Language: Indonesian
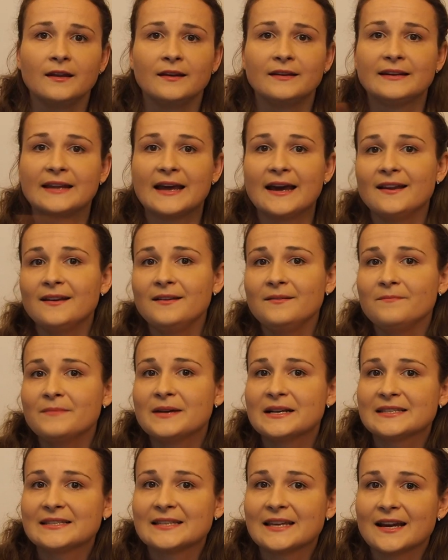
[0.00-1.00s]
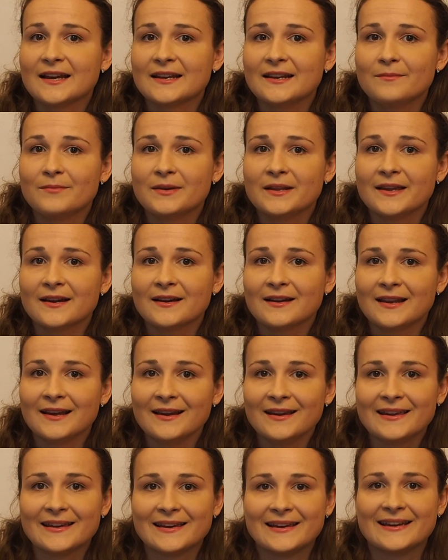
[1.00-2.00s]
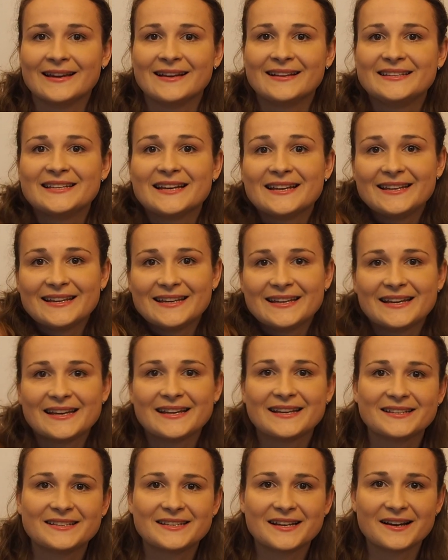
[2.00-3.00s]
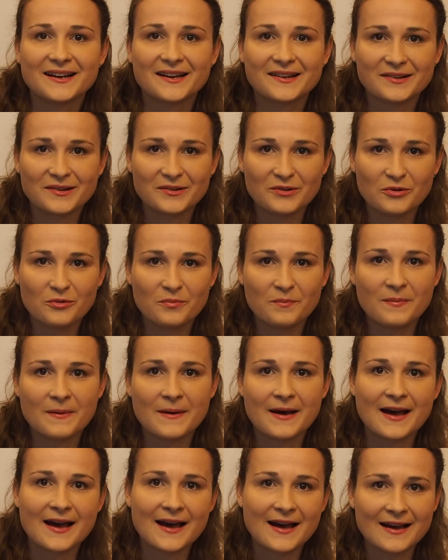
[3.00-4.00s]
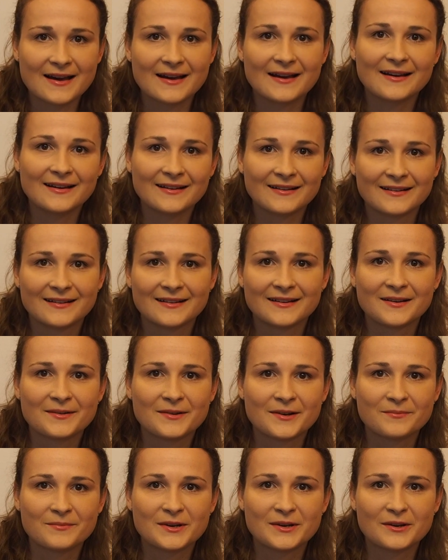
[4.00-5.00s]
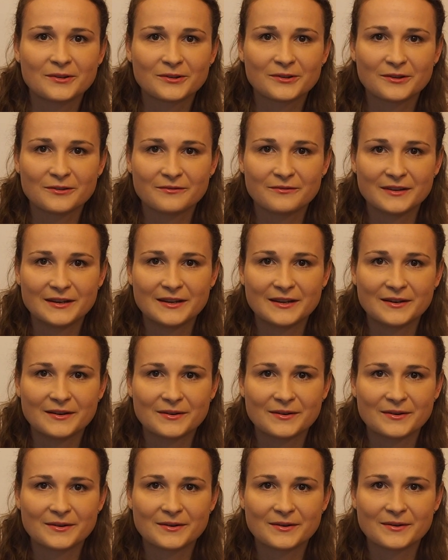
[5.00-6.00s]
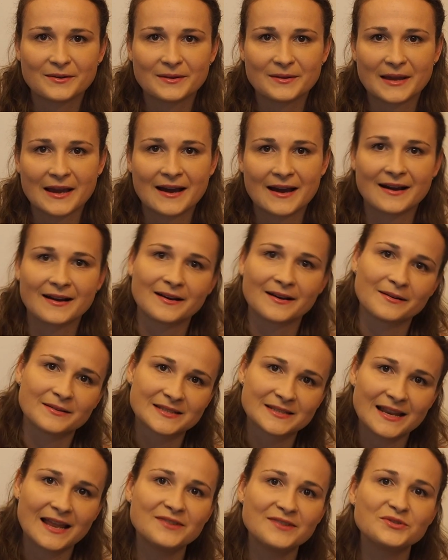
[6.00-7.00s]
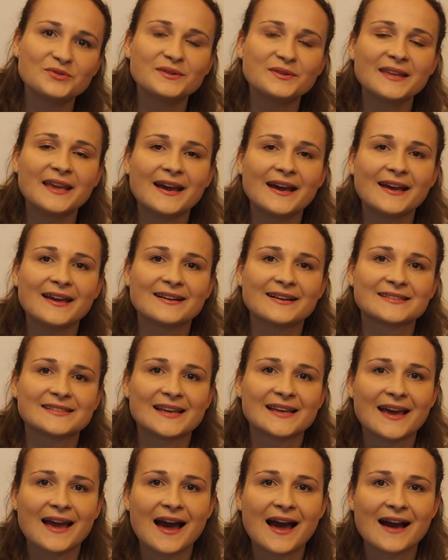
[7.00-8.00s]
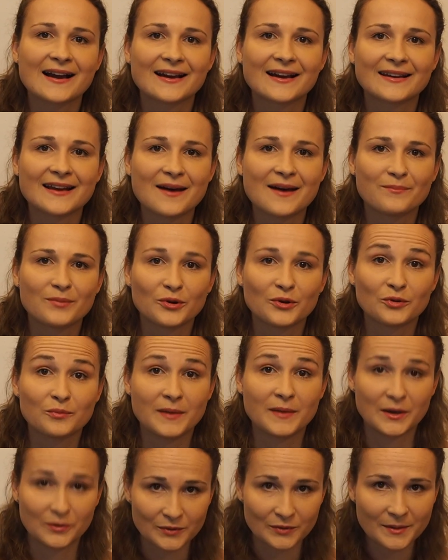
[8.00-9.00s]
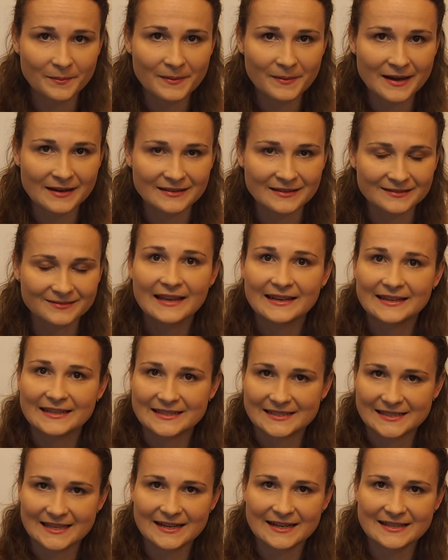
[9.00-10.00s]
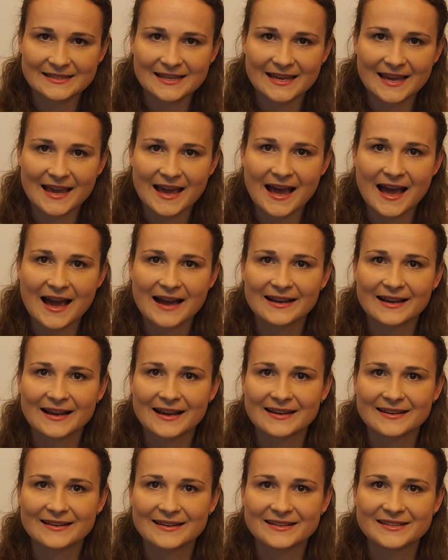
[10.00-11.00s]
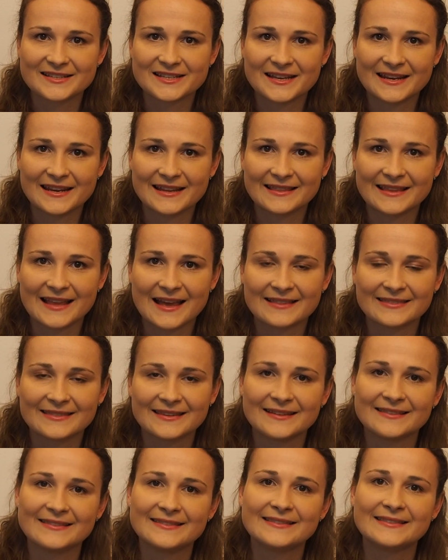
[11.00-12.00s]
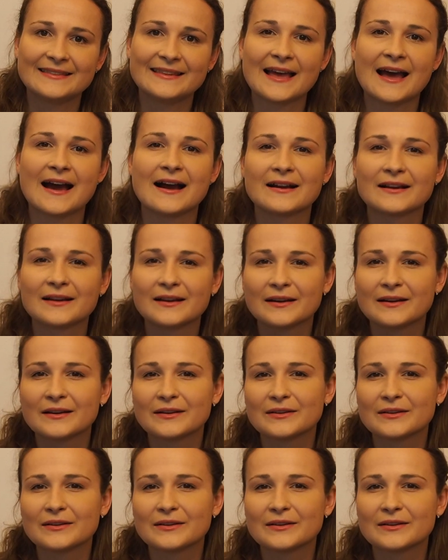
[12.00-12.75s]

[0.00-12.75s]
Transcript: Dan masih ada banyak lagi, jadi jangan lupa uh, menonton video yang selanjutnya yang saya akan upload minggu depan. Di sana saya akan cerita tentang